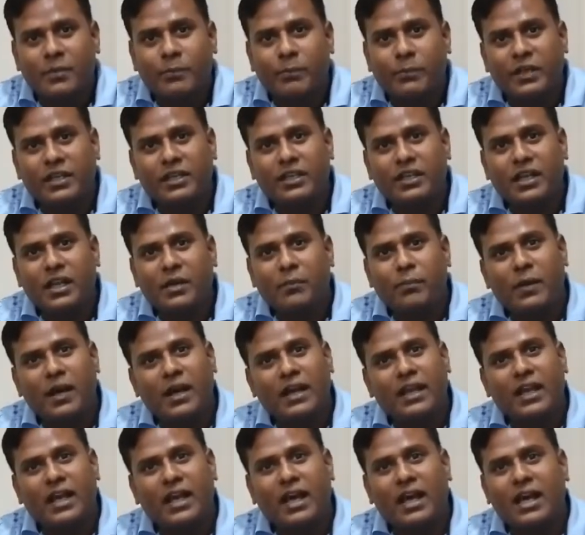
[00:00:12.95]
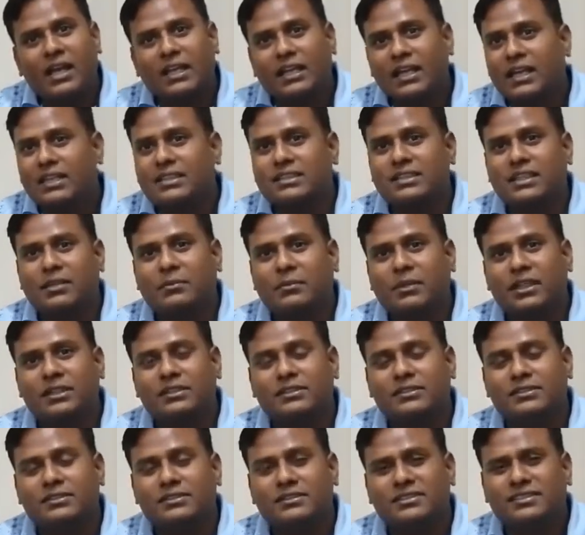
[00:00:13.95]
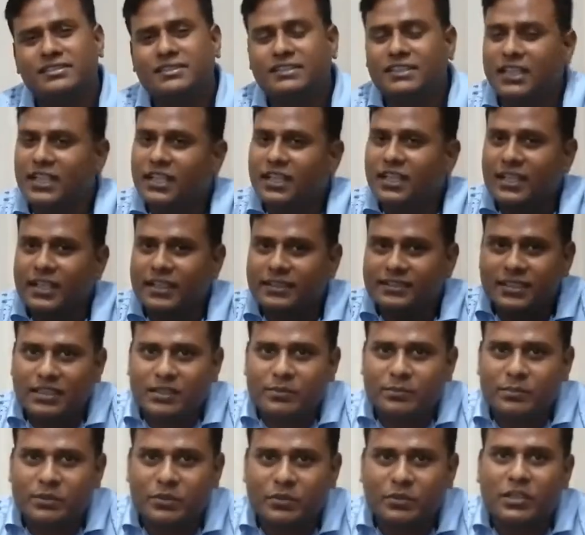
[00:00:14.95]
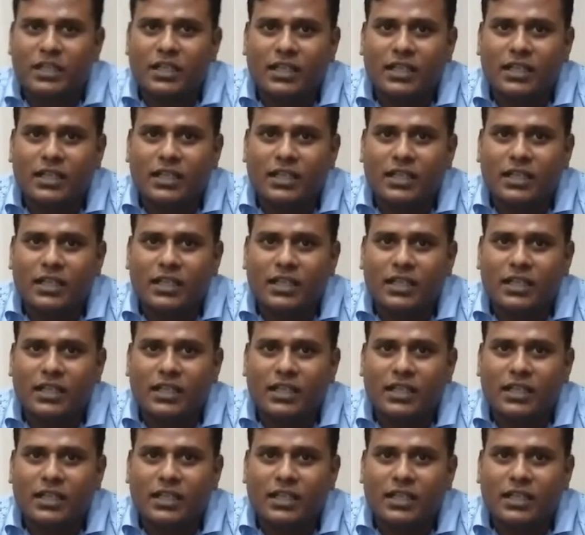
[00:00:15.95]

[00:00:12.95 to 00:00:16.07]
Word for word: बिक ना पाया आधा सामान चढ़ गया सर को